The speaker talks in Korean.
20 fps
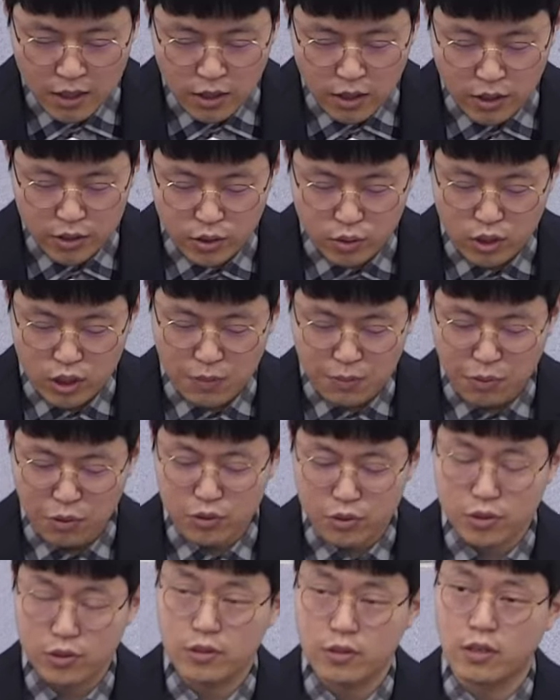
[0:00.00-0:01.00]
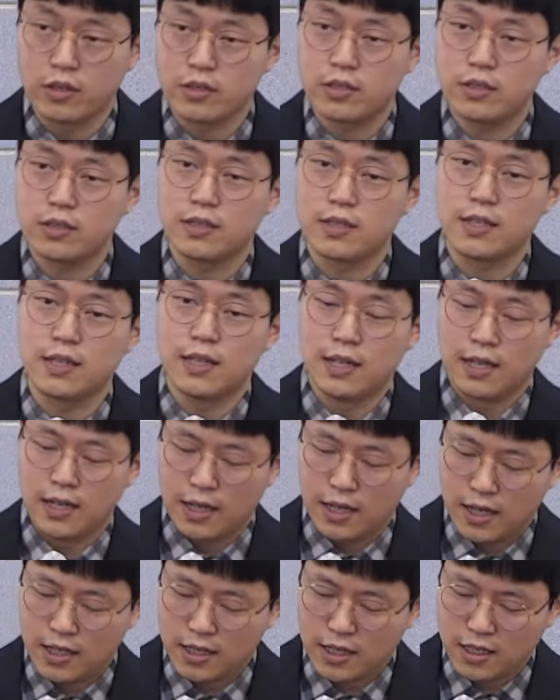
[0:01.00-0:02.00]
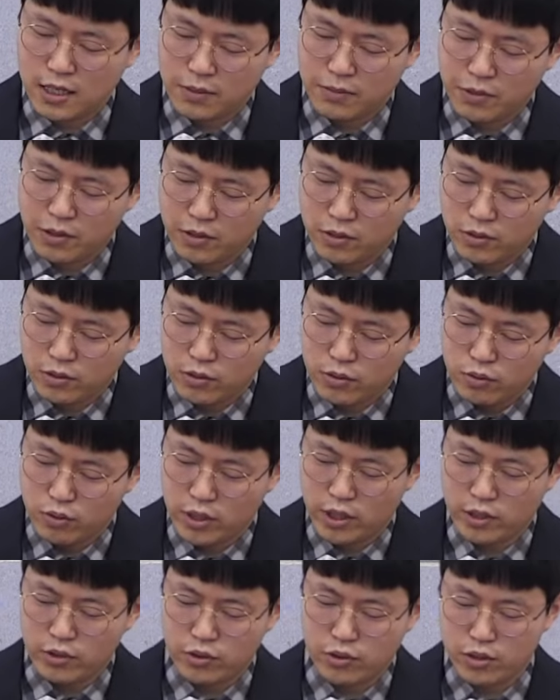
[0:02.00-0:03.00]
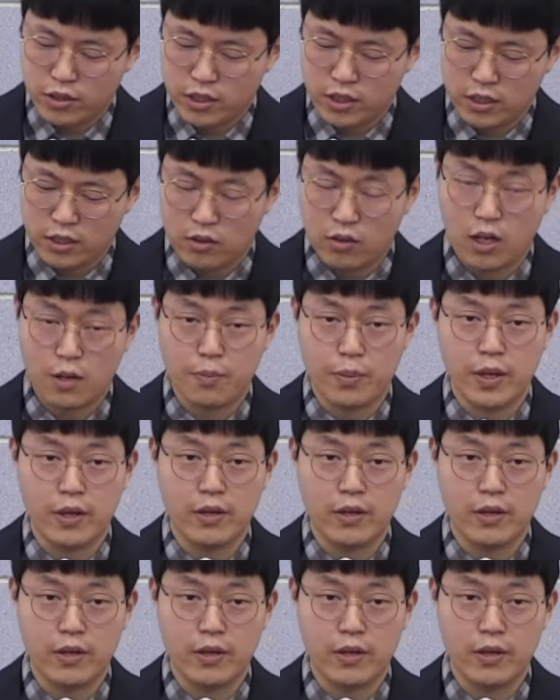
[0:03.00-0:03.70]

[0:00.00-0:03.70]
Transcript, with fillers: 여기서 우리가 볼 수 있는 것은 하나님은 우리의 출신과